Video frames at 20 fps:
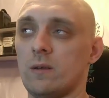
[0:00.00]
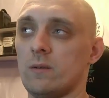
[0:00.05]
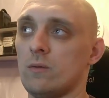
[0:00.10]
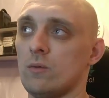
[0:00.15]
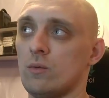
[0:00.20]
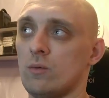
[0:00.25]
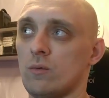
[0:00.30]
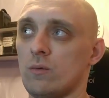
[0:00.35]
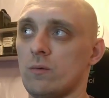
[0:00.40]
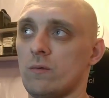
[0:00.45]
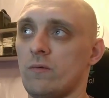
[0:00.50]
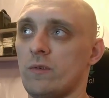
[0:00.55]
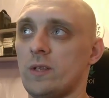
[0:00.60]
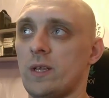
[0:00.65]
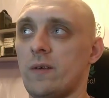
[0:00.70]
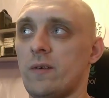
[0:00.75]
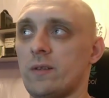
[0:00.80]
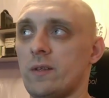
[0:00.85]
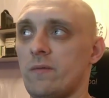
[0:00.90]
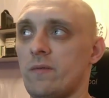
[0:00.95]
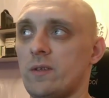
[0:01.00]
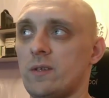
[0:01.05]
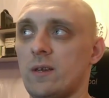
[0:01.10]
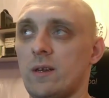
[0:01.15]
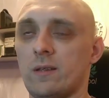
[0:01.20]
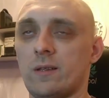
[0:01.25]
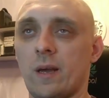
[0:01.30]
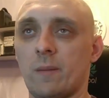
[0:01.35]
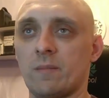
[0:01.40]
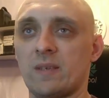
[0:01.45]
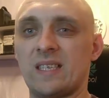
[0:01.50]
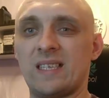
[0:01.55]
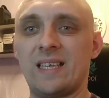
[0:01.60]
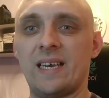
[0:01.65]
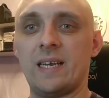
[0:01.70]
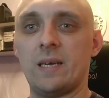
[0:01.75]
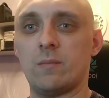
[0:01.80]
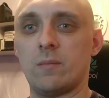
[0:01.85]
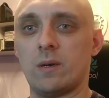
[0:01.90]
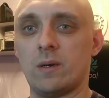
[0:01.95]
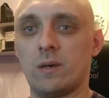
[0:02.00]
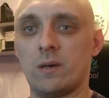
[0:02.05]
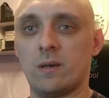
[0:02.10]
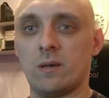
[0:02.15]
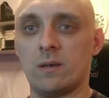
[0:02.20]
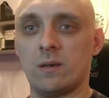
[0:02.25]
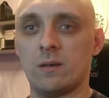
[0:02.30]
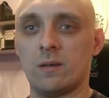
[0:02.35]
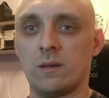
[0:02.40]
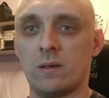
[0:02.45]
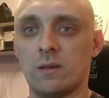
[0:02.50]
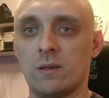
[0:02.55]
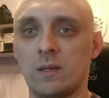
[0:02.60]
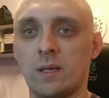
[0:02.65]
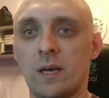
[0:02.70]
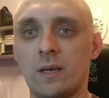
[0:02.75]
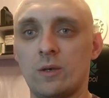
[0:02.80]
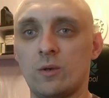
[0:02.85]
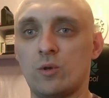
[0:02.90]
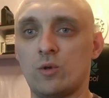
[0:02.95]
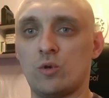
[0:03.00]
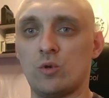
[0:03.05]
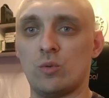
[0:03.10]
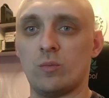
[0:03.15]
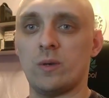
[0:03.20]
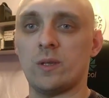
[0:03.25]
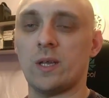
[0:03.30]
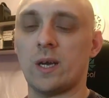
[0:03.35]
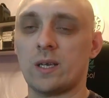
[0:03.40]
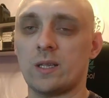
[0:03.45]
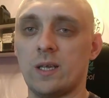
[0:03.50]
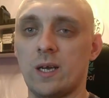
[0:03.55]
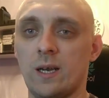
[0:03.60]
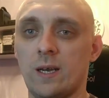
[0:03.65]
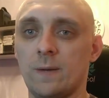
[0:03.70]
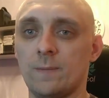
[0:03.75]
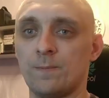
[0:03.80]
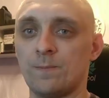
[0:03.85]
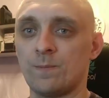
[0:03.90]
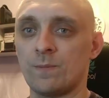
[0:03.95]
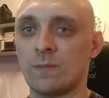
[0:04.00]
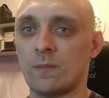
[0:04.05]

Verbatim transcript: Ну, вы, наверное, видели там стримы, на YouTube и так далее.